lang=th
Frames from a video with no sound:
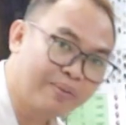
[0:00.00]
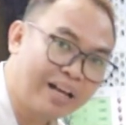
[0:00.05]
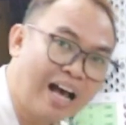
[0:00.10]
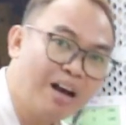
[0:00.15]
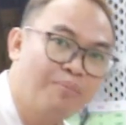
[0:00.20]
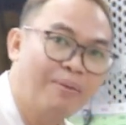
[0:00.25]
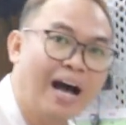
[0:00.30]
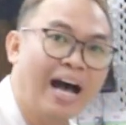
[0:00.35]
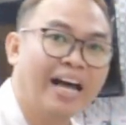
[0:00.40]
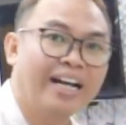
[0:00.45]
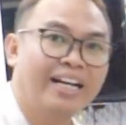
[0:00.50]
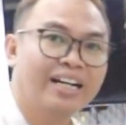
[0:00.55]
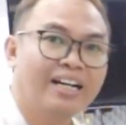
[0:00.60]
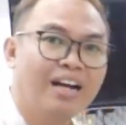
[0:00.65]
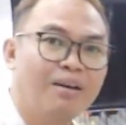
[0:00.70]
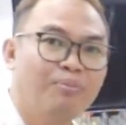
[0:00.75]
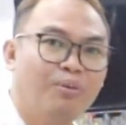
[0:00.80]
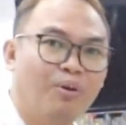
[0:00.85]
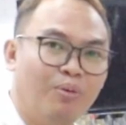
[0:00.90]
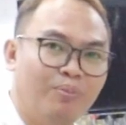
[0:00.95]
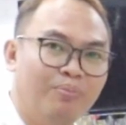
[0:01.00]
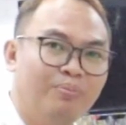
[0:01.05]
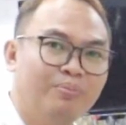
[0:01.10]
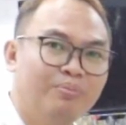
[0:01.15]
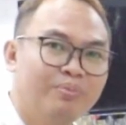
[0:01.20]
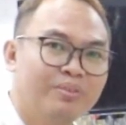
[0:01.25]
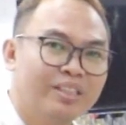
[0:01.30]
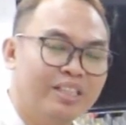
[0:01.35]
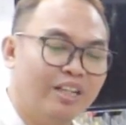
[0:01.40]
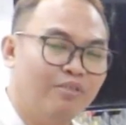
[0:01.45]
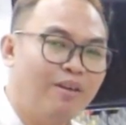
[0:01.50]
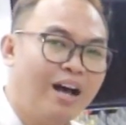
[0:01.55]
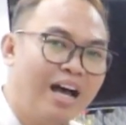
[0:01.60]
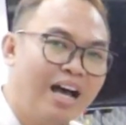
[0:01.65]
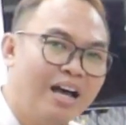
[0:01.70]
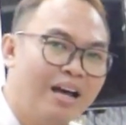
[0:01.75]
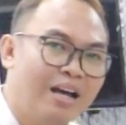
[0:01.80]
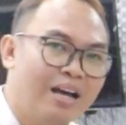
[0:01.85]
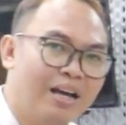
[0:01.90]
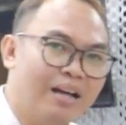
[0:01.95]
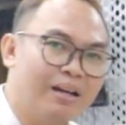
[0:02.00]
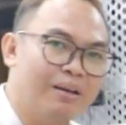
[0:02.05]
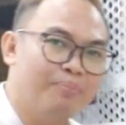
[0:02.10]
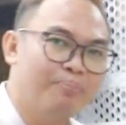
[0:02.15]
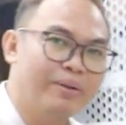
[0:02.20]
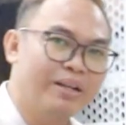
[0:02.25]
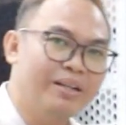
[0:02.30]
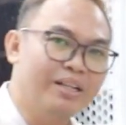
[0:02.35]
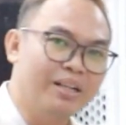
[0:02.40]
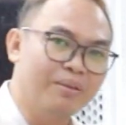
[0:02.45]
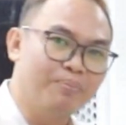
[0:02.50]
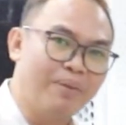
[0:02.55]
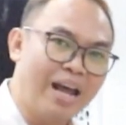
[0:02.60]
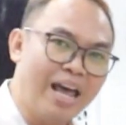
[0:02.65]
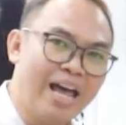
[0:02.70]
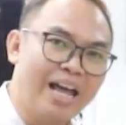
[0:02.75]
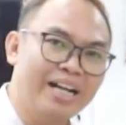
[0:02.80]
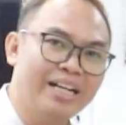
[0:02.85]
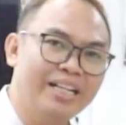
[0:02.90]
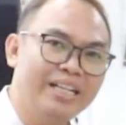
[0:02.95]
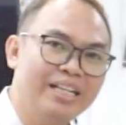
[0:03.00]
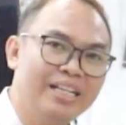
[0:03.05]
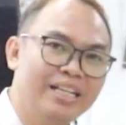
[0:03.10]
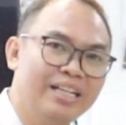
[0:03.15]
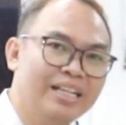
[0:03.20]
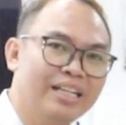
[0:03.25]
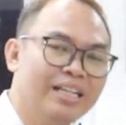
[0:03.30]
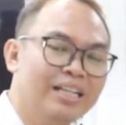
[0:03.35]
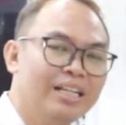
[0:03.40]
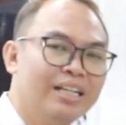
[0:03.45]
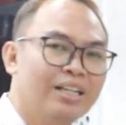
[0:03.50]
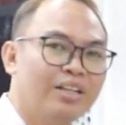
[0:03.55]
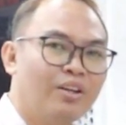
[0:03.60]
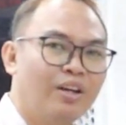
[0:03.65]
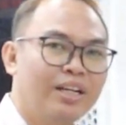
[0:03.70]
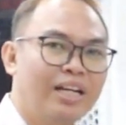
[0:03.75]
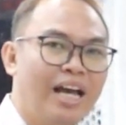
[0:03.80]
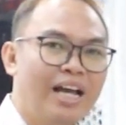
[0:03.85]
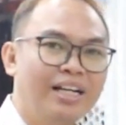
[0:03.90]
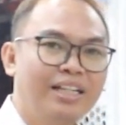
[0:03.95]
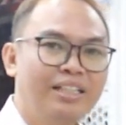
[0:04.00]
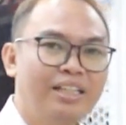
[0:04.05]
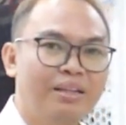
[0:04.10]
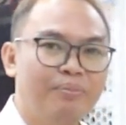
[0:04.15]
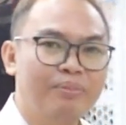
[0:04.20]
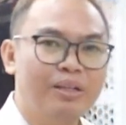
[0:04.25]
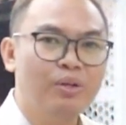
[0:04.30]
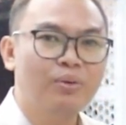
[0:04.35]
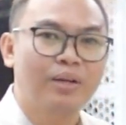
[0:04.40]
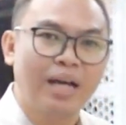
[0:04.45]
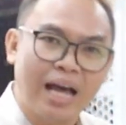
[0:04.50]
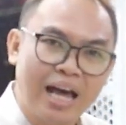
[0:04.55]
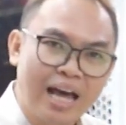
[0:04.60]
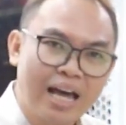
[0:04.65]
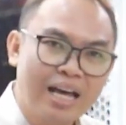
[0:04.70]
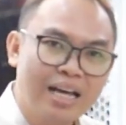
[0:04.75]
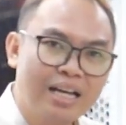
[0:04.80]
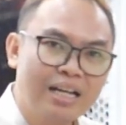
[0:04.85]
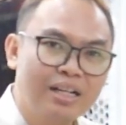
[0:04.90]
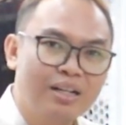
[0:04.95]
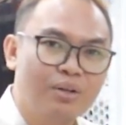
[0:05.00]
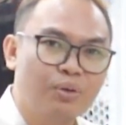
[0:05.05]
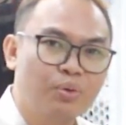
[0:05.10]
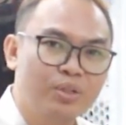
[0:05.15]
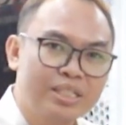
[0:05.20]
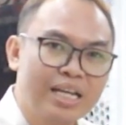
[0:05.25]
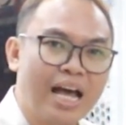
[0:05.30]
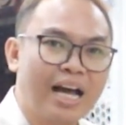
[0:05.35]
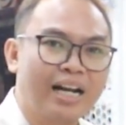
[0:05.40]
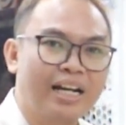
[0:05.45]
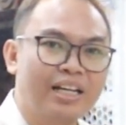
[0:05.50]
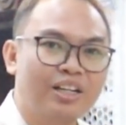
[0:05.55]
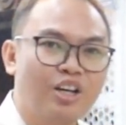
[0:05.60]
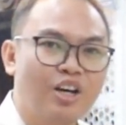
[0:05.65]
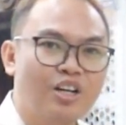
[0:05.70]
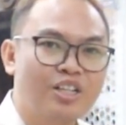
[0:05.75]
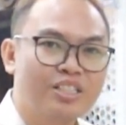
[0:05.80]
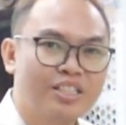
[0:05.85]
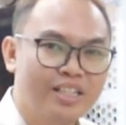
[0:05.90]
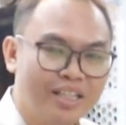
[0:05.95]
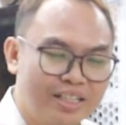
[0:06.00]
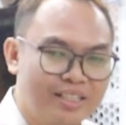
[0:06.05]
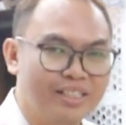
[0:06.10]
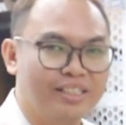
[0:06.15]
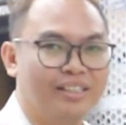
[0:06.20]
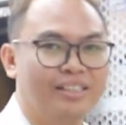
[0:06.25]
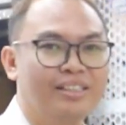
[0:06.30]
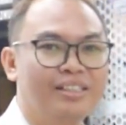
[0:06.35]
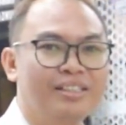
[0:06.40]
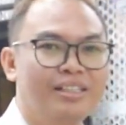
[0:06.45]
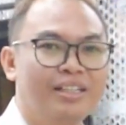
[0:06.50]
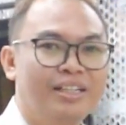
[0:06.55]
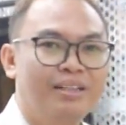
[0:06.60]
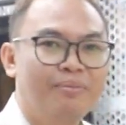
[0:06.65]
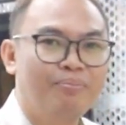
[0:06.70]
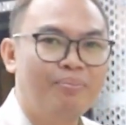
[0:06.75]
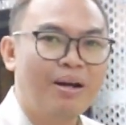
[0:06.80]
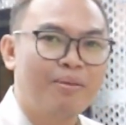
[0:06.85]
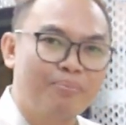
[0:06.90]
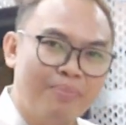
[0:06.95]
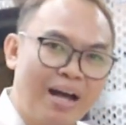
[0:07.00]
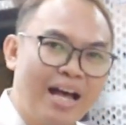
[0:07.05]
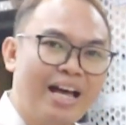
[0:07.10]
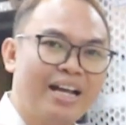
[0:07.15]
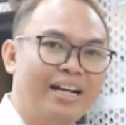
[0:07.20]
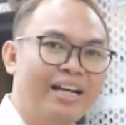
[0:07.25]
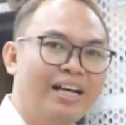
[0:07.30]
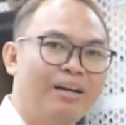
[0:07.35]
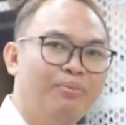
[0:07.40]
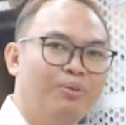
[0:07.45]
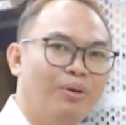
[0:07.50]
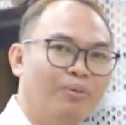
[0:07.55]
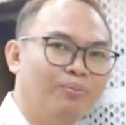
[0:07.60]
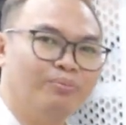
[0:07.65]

บาทนะครับผมถือว่าเป็น1แบรนด์ที่ค่อนข้างที่จะมีลูกค้ารู้จักและก็เชื่อถือมากๆนะครับผ